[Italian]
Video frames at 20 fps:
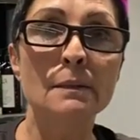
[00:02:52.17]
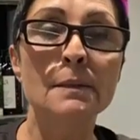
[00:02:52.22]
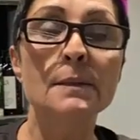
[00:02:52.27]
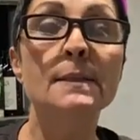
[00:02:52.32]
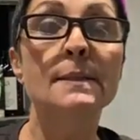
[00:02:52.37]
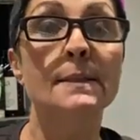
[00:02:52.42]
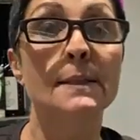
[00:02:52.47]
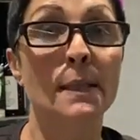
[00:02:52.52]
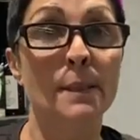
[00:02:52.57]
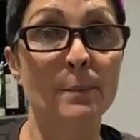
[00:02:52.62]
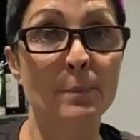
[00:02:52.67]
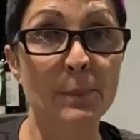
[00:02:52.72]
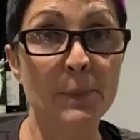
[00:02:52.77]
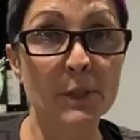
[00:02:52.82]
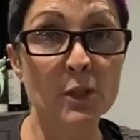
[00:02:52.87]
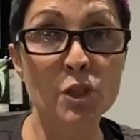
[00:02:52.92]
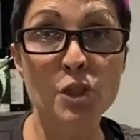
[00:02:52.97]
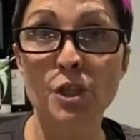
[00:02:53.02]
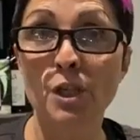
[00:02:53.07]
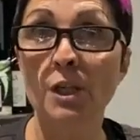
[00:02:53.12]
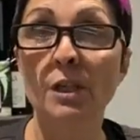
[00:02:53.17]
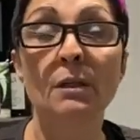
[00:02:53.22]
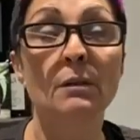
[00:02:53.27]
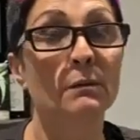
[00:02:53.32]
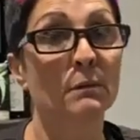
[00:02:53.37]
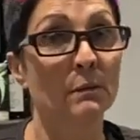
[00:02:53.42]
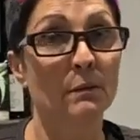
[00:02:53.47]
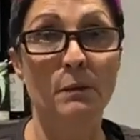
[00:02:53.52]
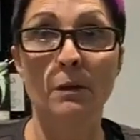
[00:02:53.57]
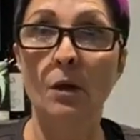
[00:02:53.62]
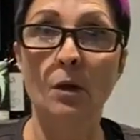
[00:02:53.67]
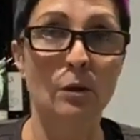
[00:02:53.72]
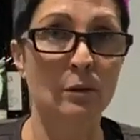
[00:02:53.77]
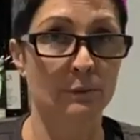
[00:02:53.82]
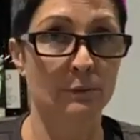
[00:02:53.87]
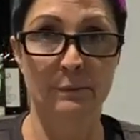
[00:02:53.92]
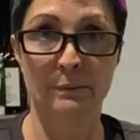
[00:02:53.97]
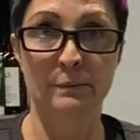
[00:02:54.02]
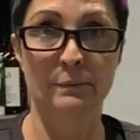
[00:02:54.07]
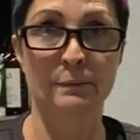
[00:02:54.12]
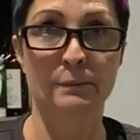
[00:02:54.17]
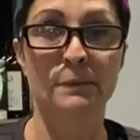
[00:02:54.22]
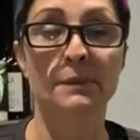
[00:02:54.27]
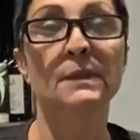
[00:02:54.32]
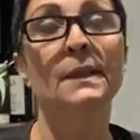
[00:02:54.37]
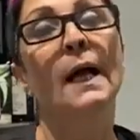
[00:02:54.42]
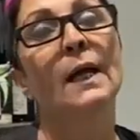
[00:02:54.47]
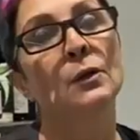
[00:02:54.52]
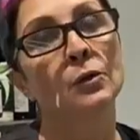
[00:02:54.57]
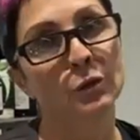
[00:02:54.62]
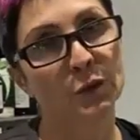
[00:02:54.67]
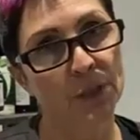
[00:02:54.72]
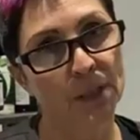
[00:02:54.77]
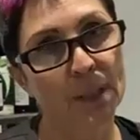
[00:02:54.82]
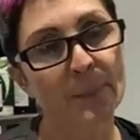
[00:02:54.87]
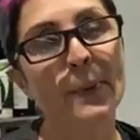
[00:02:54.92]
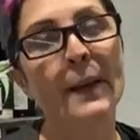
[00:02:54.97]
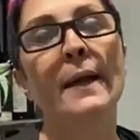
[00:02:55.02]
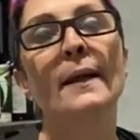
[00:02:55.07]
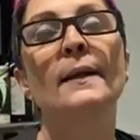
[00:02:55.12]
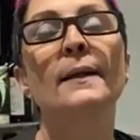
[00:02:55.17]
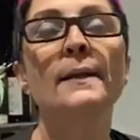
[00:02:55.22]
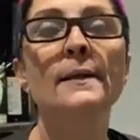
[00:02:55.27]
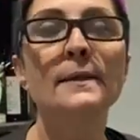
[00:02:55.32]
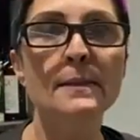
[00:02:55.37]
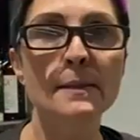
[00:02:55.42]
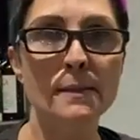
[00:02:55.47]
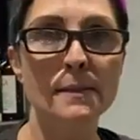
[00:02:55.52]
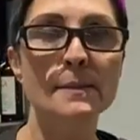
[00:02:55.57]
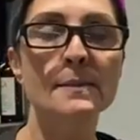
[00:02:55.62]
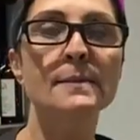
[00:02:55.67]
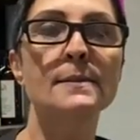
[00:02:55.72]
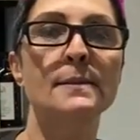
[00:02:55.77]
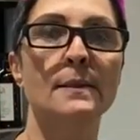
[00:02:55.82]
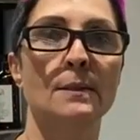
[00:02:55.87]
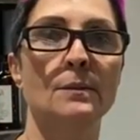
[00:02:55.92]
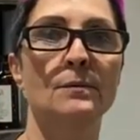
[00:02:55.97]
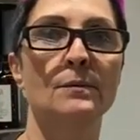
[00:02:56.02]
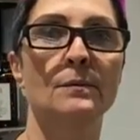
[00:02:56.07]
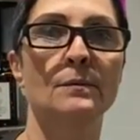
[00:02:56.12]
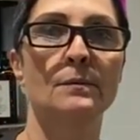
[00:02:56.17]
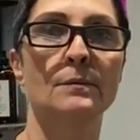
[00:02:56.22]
Semplice no. Taglio di capelli sì.